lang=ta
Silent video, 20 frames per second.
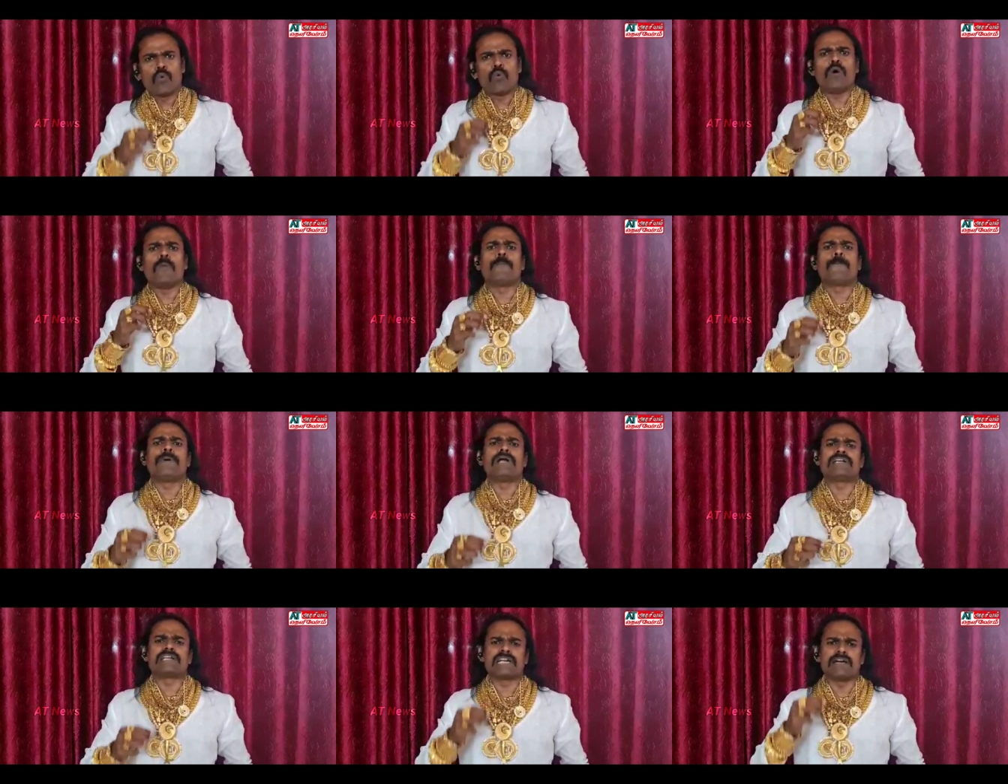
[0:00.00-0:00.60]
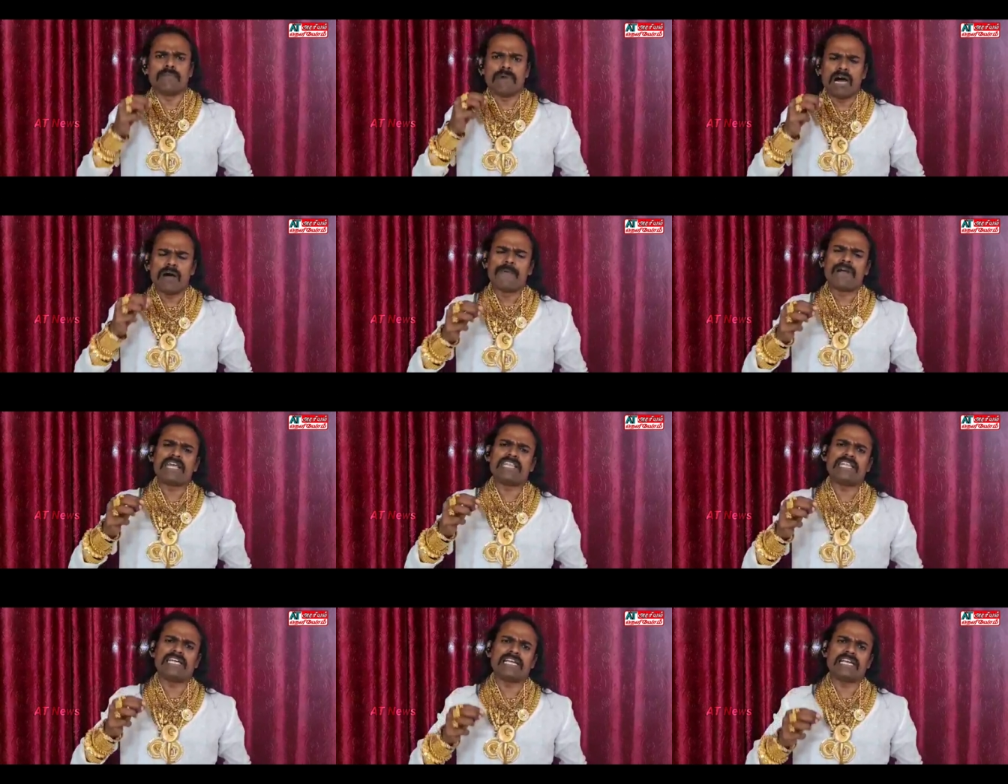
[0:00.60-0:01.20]
ஒப்பற்ற
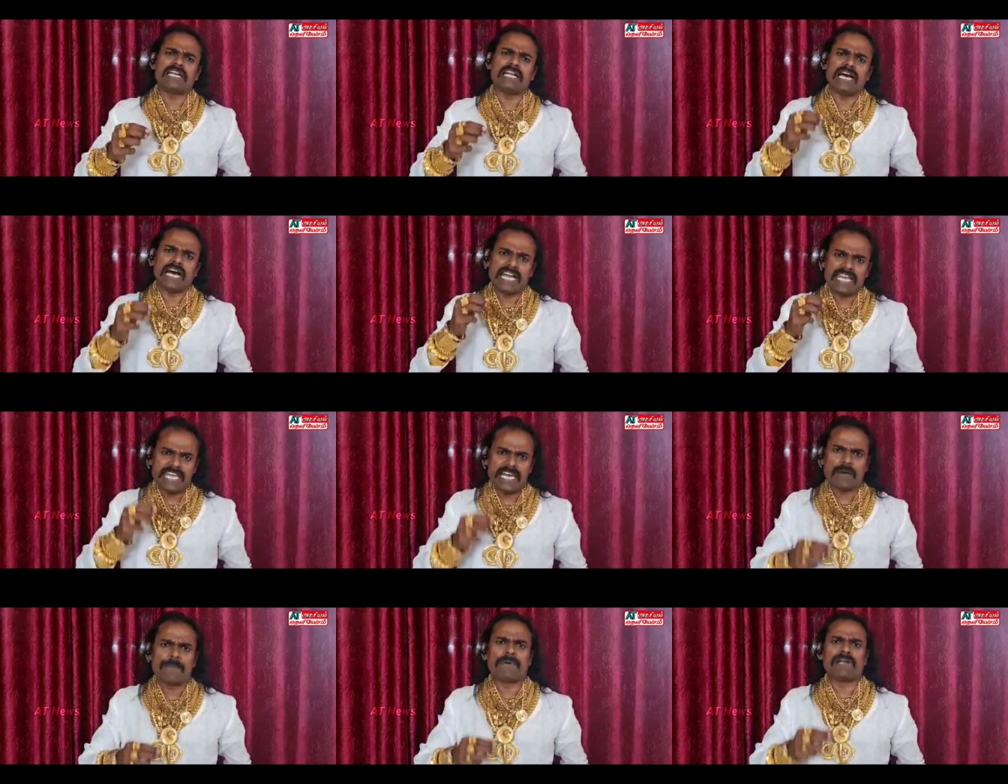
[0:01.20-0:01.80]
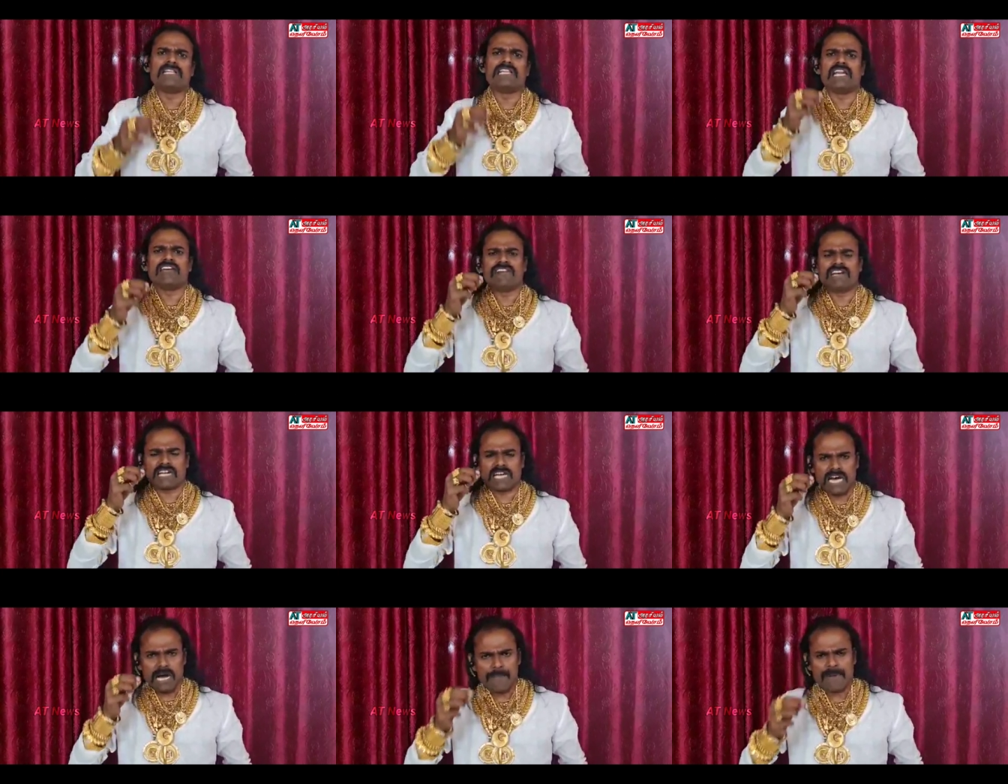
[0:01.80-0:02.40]
மாமனிதர் ஐயா
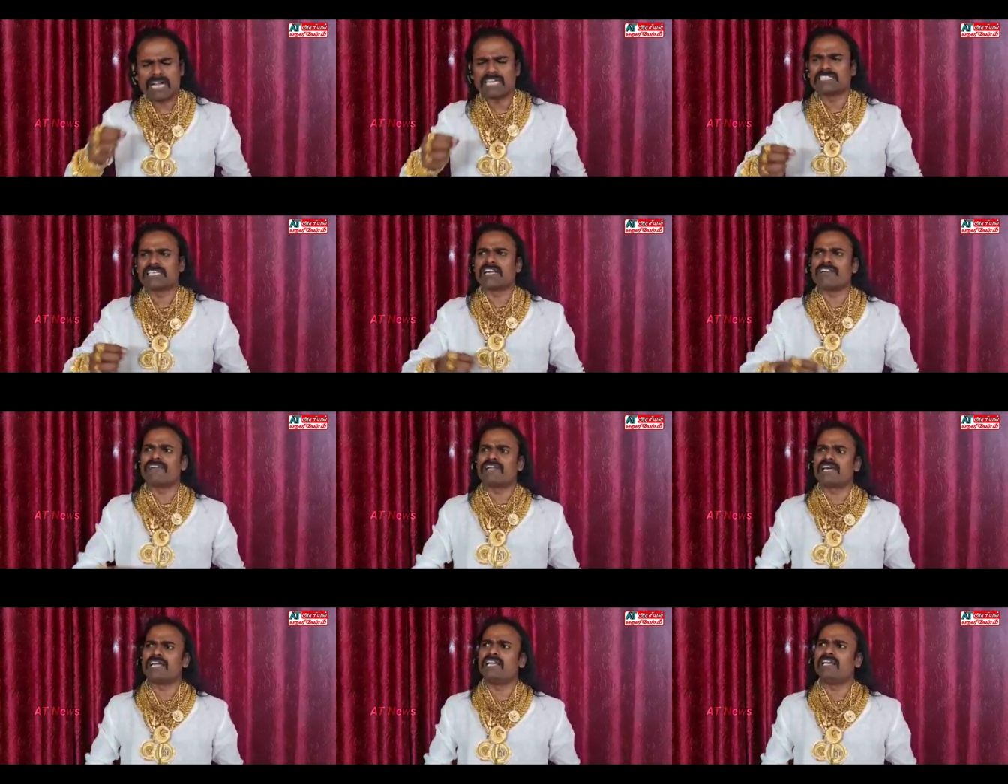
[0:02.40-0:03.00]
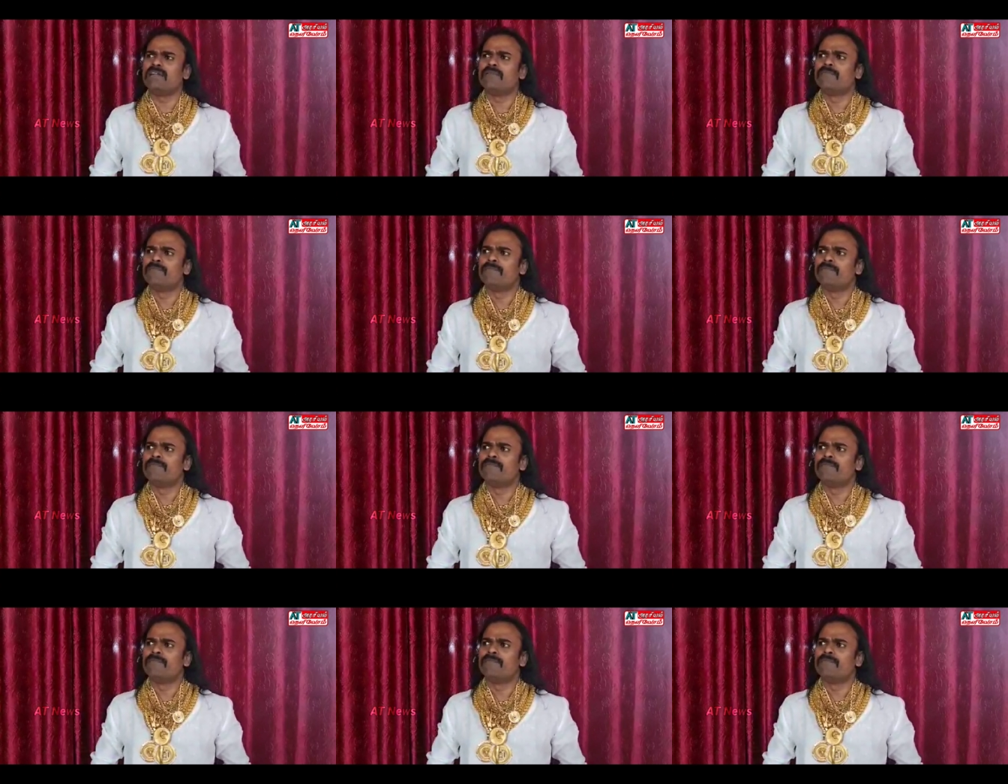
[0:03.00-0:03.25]
பெருந்தலைவர் காமராஜர் அவர்கள்